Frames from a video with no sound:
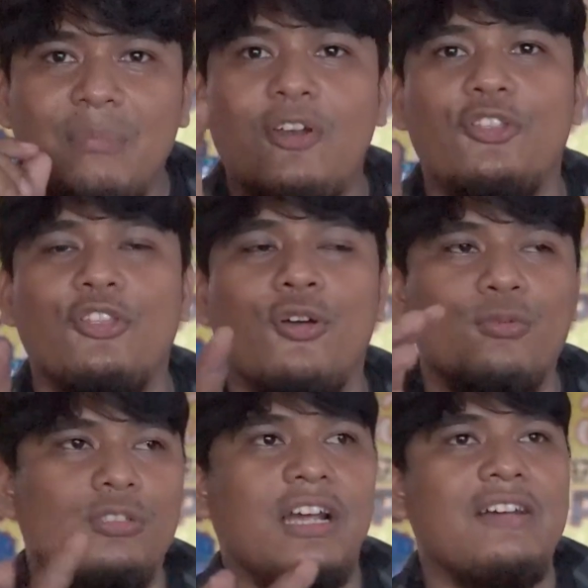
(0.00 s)
sama
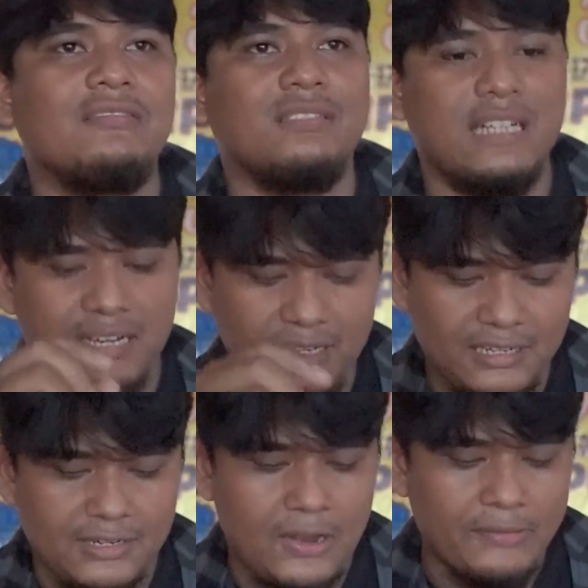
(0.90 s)
lontong udah. Nah,
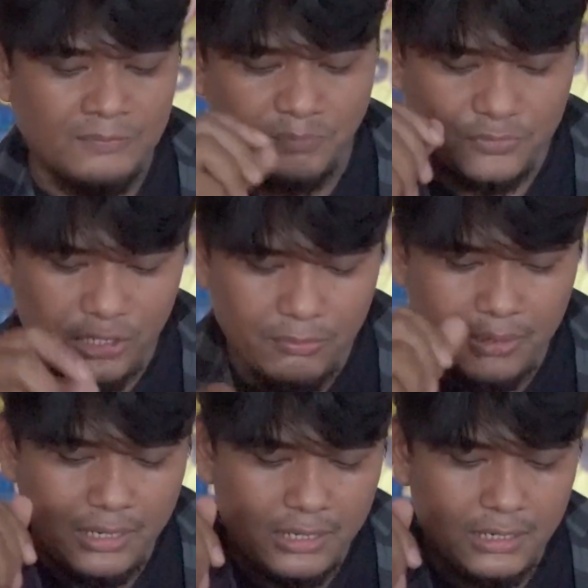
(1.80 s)
ini ada
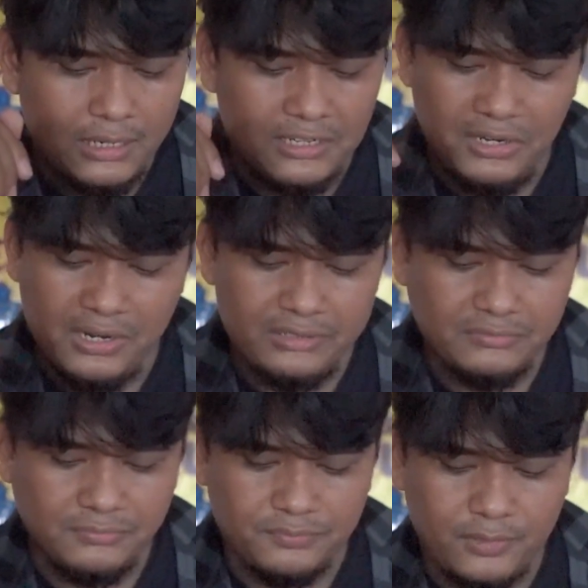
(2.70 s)
gimbal, ada
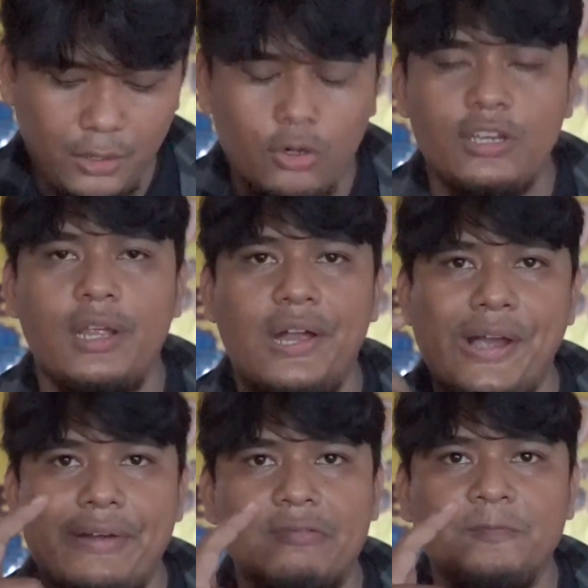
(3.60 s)

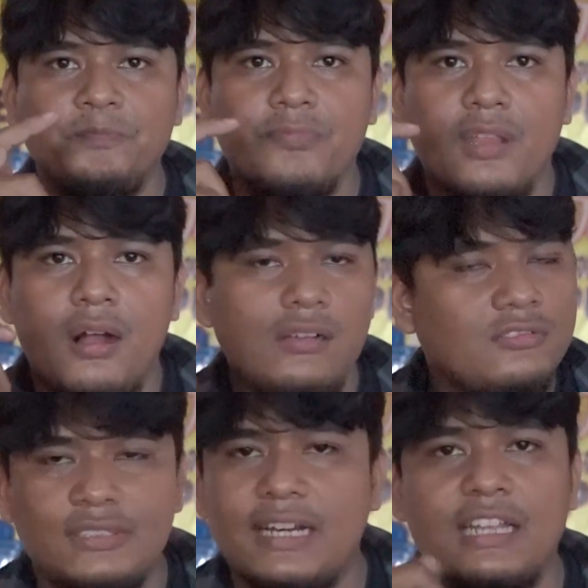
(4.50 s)
telurnya.
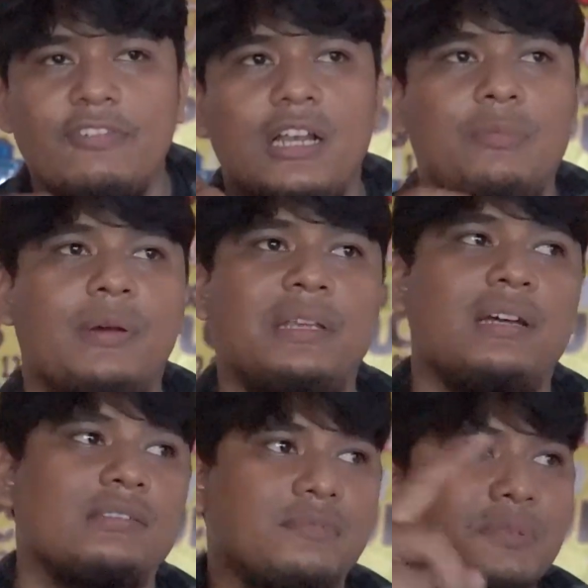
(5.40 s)
Variatif lah lebih
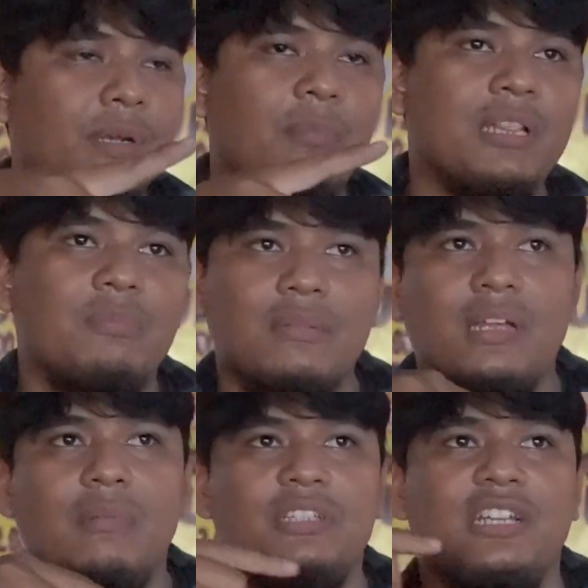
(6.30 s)
banyak. Beberapa tempat
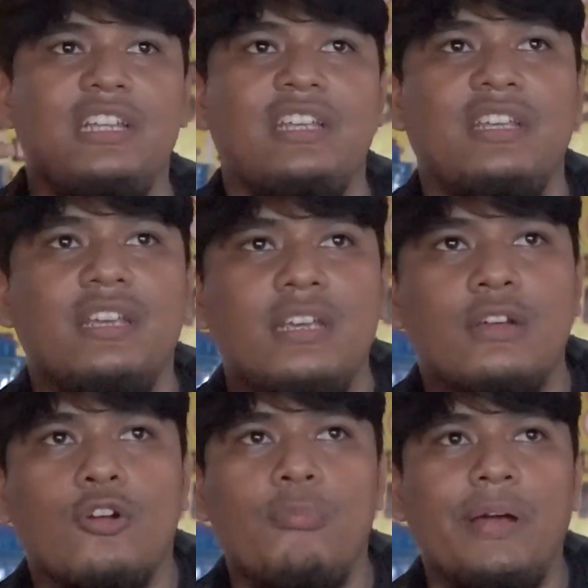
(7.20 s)
malah bisa di
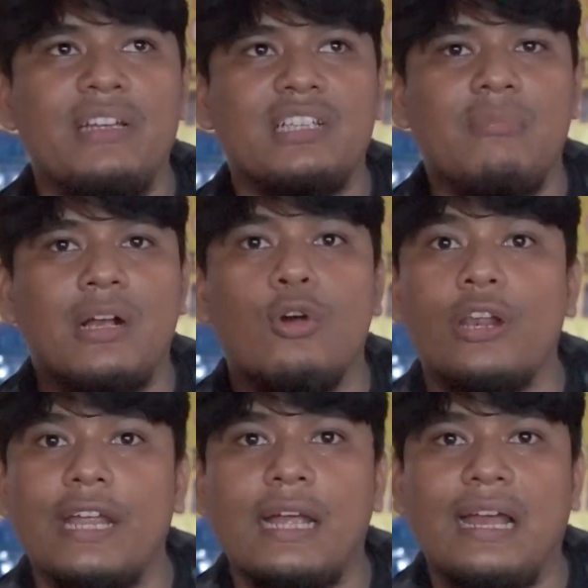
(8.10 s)
combine sama
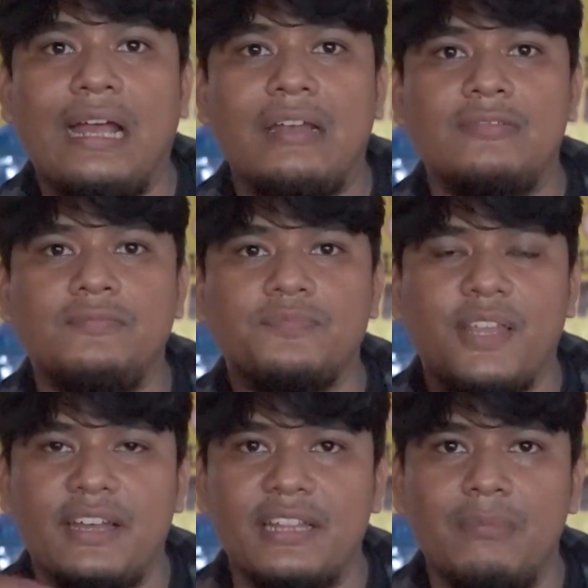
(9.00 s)
gorengan,
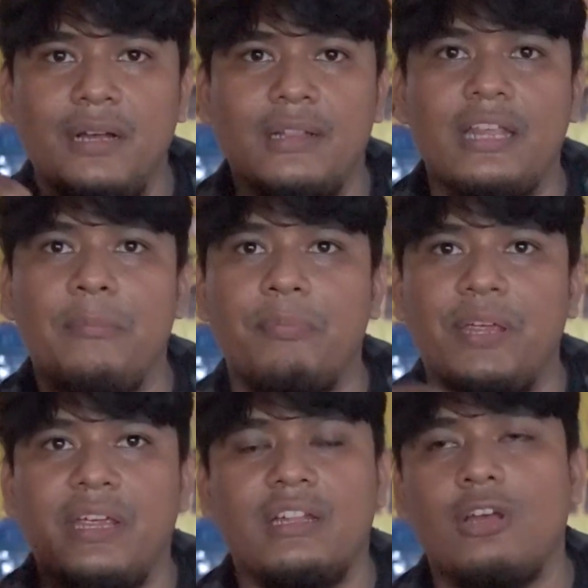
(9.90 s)
ada tambah
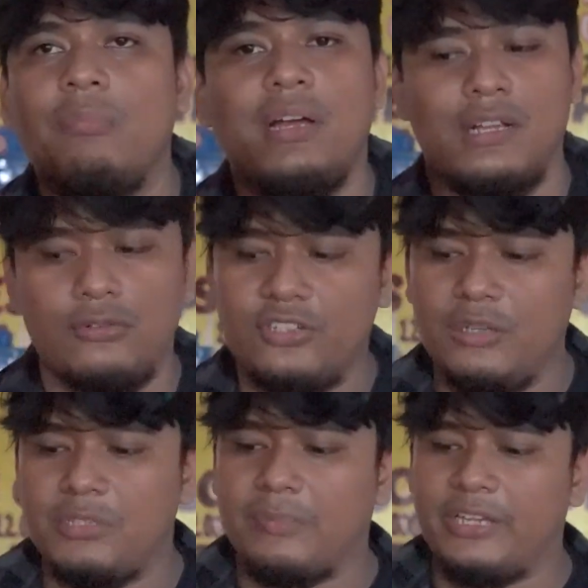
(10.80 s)
tempe atau apa gitu.
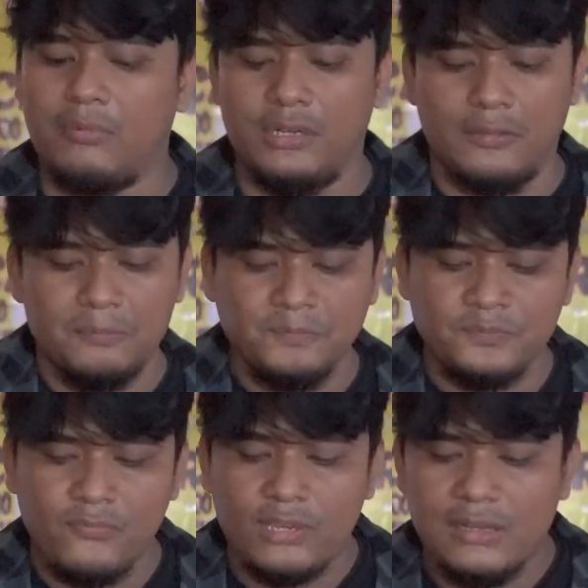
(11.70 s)
Jadi bisa banyak banget.
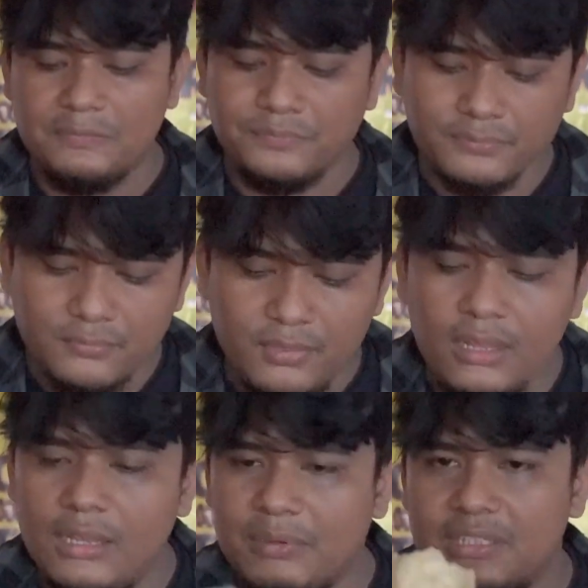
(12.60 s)

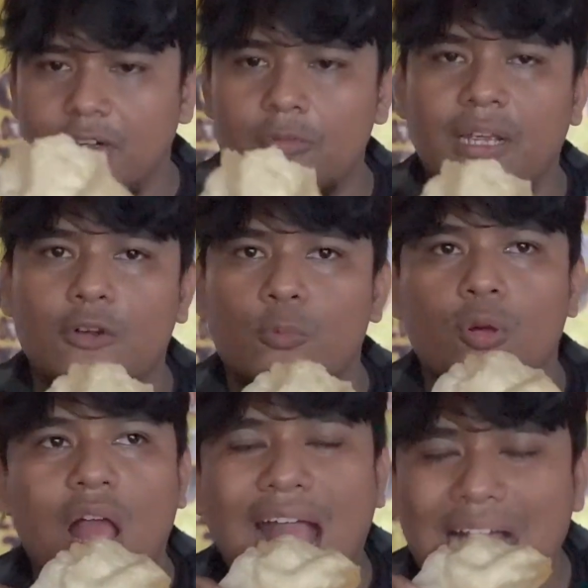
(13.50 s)
Yang pasti harus pakai
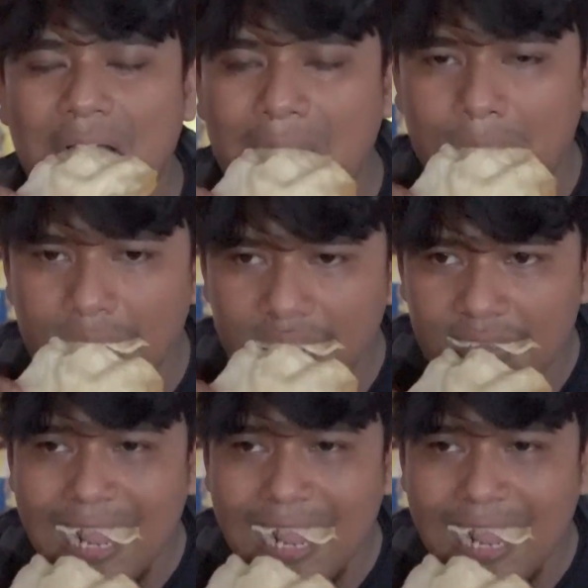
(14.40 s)
kerupuk. Hmm.